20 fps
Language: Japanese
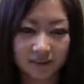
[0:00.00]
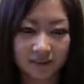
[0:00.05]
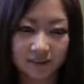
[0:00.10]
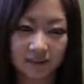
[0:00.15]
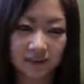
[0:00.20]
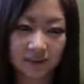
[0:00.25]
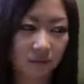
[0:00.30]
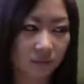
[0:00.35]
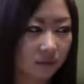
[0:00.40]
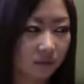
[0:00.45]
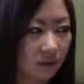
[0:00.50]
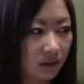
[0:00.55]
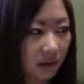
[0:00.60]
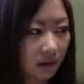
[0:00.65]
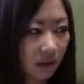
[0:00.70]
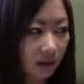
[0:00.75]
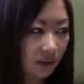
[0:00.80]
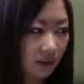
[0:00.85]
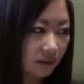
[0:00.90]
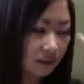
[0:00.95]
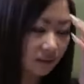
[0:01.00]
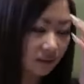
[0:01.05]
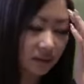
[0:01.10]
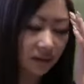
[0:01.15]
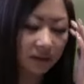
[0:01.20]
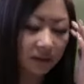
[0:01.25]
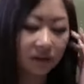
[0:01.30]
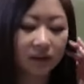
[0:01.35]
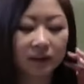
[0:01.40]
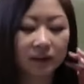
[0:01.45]
その日やったかその次
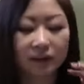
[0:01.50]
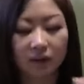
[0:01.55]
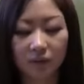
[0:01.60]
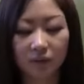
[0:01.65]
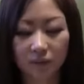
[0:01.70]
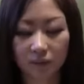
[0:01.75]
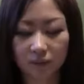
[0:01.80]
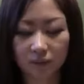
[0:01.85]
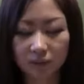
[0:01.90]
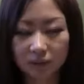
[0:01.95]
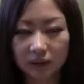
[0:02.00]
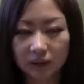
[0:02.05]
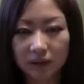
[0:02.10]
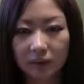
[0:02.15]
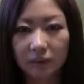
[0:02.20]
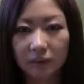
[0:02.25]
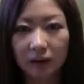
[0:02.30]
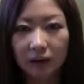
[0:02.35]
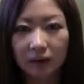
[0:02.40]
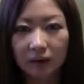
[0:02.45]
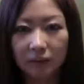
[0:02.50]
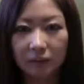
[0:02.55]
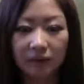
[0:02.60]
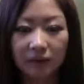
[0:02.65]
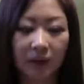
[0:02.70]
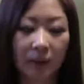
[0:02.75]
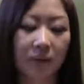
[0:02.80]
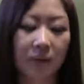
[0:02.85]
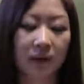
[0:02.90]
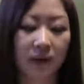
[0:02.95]
の日かお好みしてもらってもう
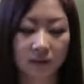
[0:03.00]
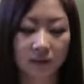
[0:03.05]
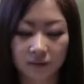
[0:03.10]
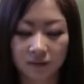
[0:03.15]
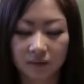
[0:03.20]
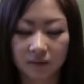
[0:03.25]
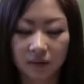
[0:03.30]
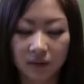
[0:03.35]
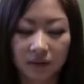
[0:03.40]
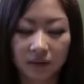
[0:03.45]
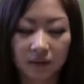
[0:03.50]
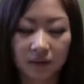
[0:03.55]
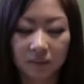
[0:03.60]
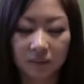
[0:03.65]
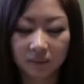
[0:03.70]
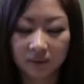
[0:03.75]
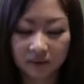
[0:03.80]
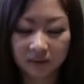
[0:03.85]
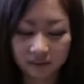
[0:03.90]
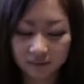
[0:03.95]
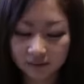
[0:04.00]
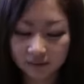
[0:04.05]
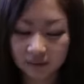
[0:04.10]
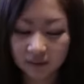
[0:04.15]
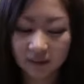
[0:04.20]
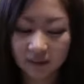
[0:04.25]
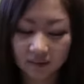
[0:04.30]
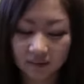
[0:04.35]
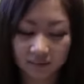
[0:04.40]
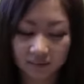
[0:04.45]
食べたんめっ
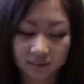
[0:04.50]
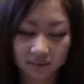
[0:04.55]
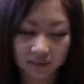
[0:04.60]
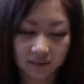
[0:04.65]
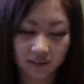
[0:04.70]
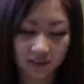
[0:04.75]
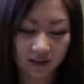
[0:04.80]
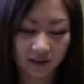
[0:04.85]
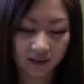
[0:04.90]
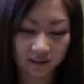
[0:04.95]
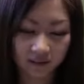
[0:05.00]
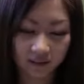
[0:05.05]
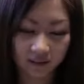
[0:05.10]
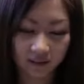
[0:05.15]
ちゃ合うってなって